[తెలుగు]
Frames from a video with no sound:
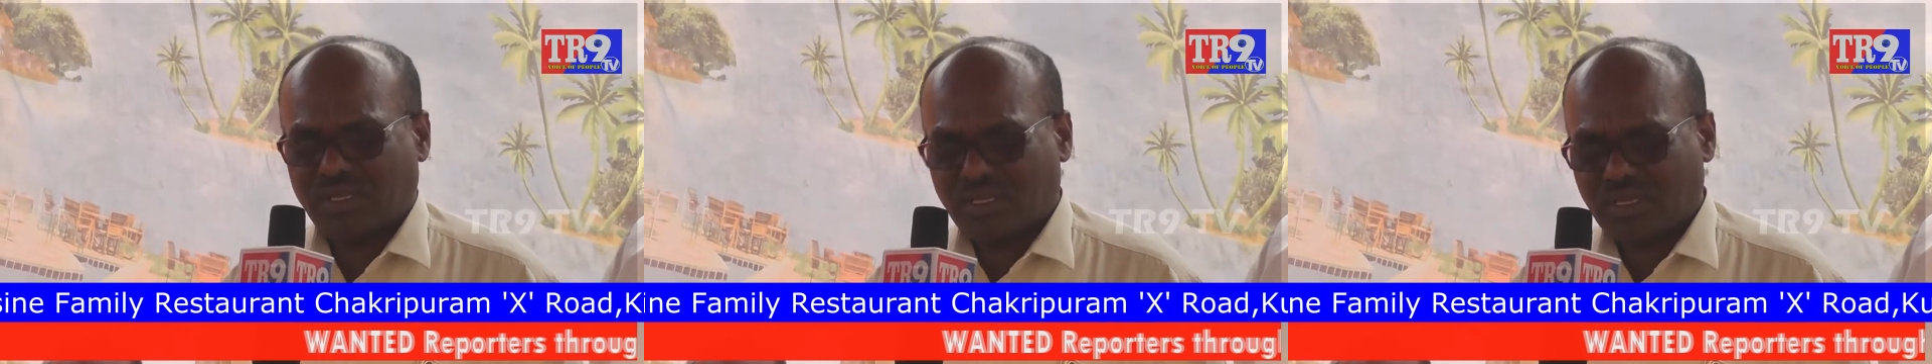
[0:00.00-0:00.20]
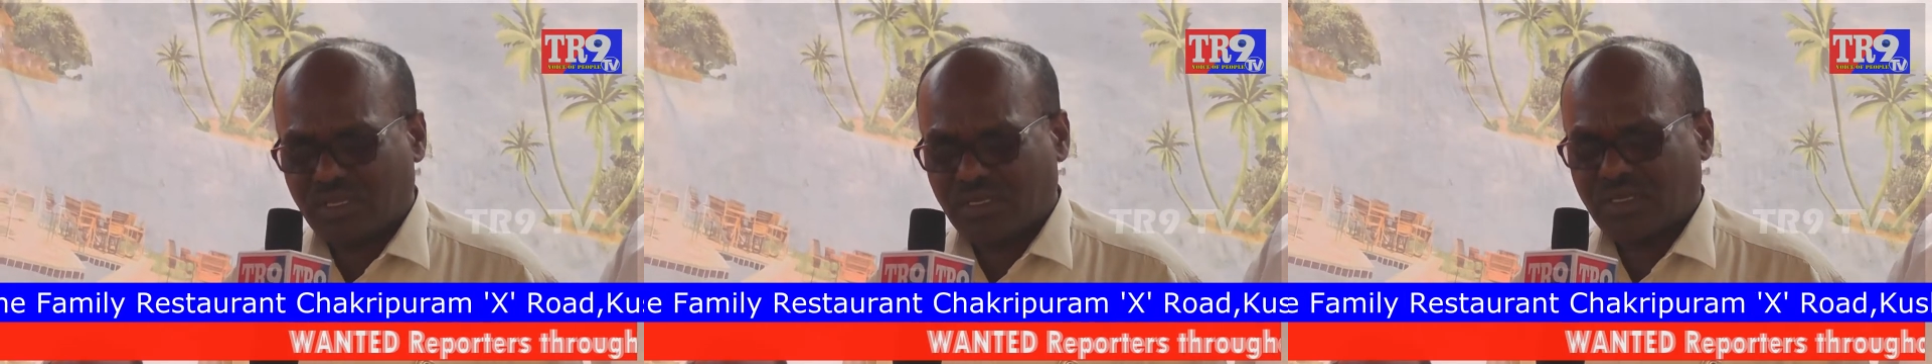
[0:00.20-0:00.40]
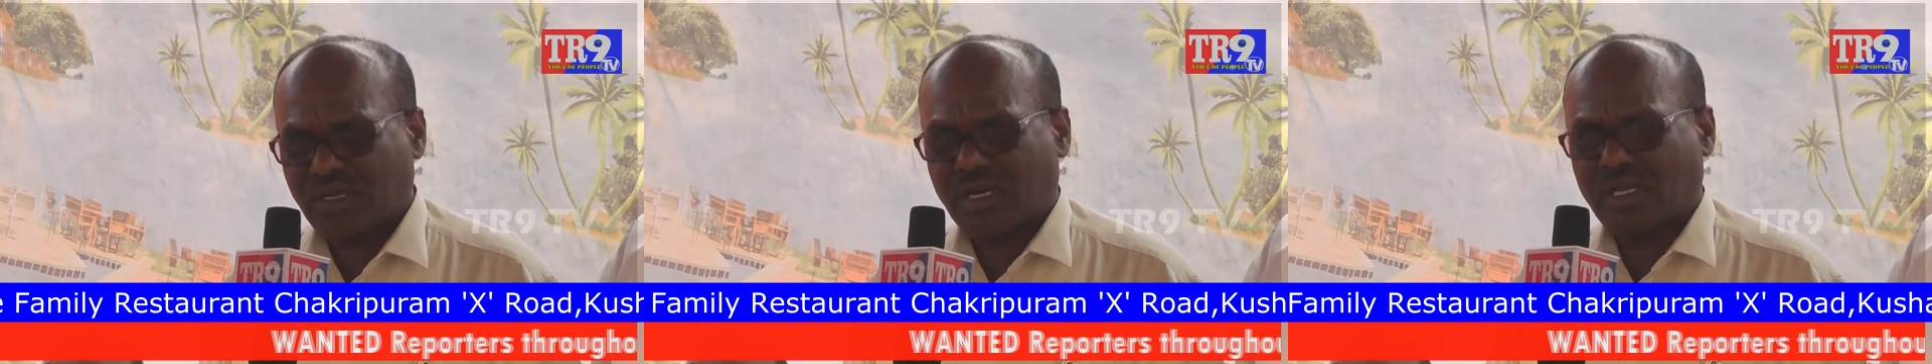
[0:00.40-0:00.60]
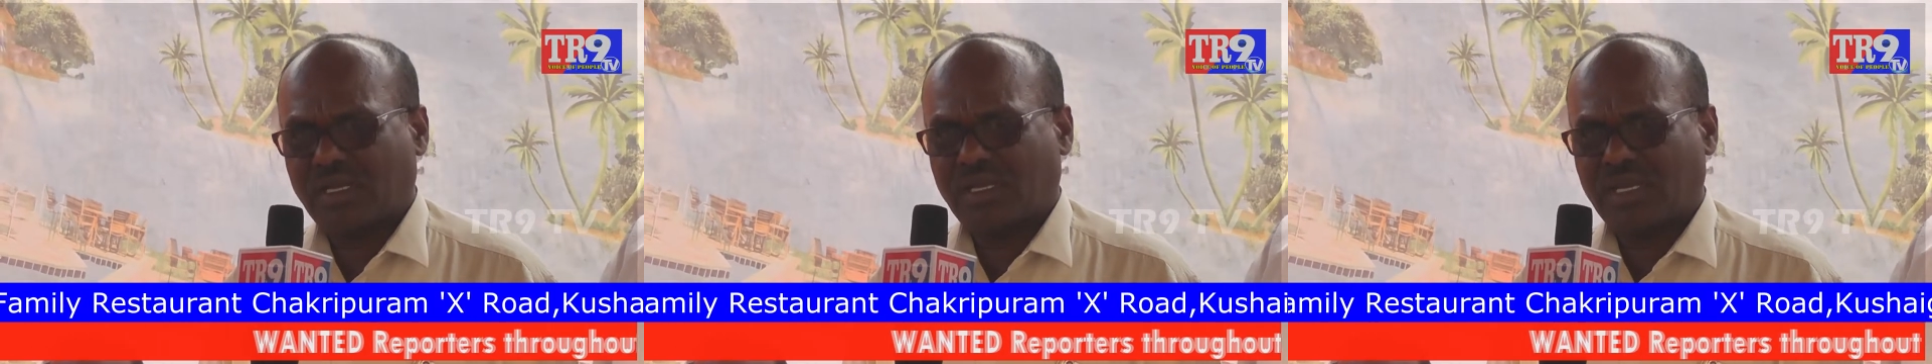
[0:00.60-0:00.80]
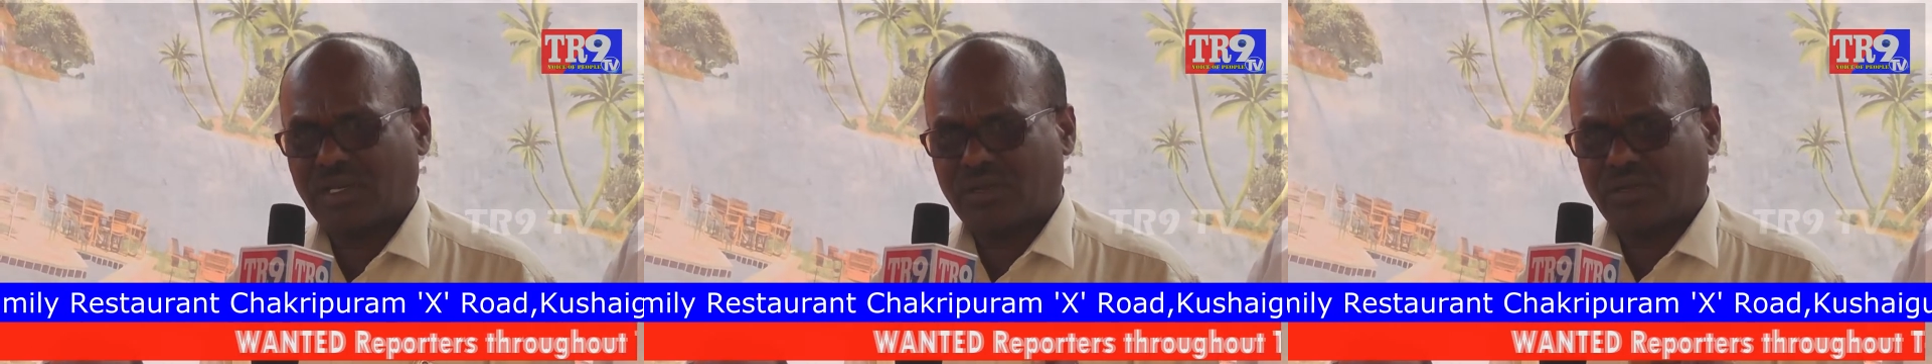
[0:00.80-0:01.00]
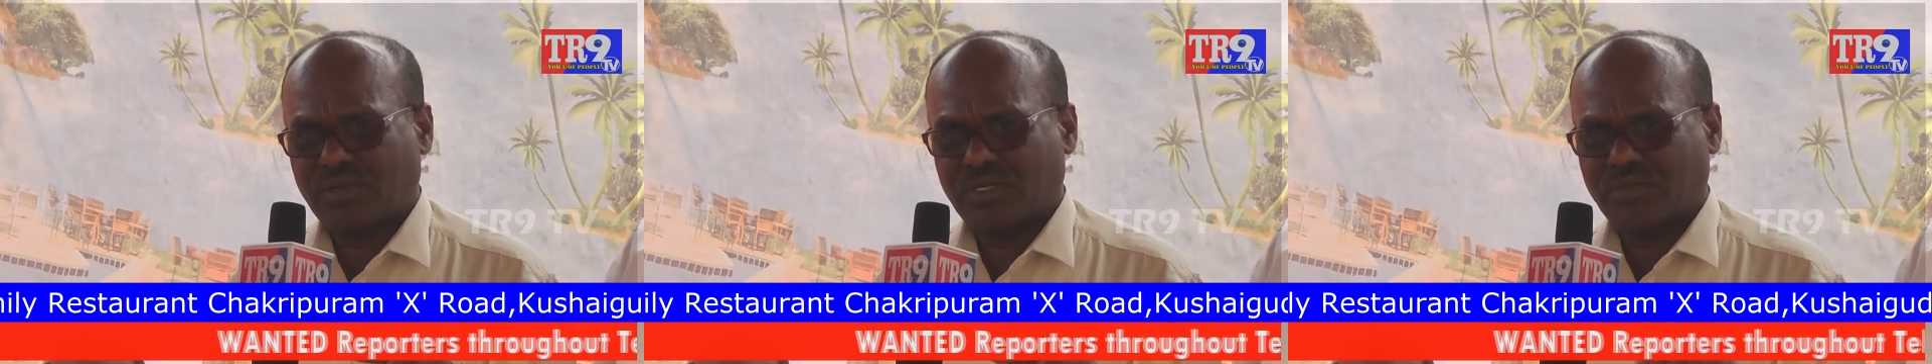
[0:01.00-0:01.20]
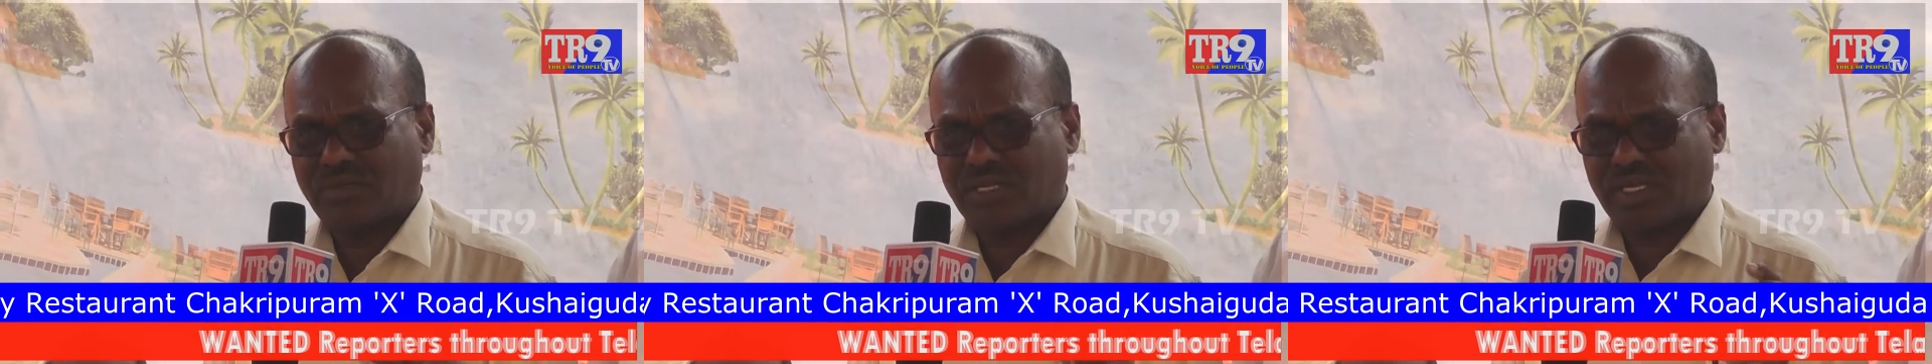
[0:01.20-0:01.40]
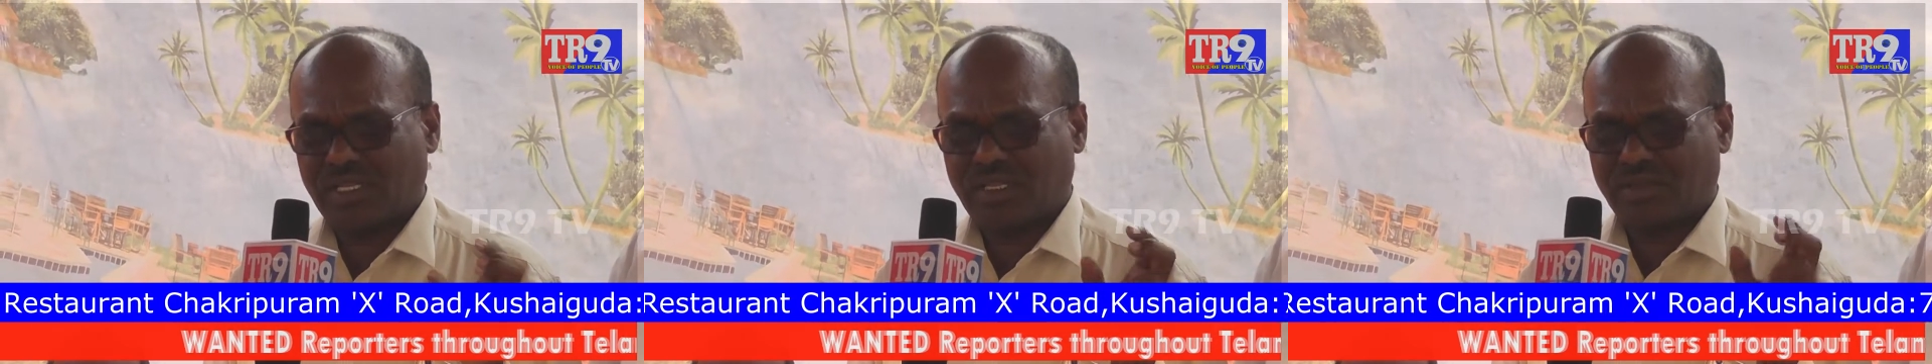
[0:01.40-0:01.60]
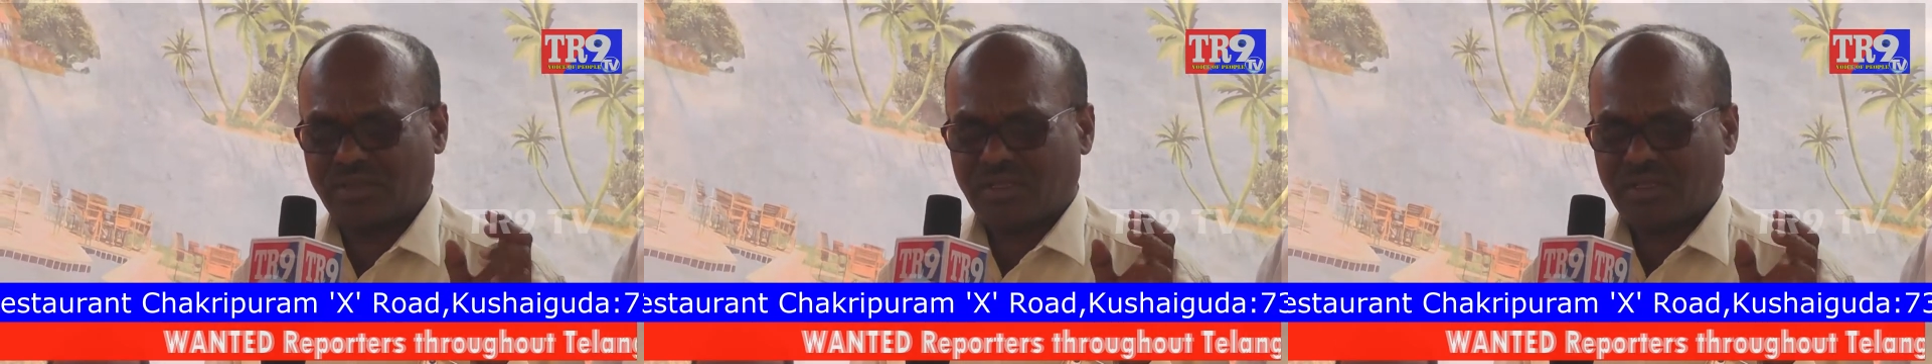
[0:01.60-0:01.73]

ఈ కాలనీలో ఉన్నటువంటి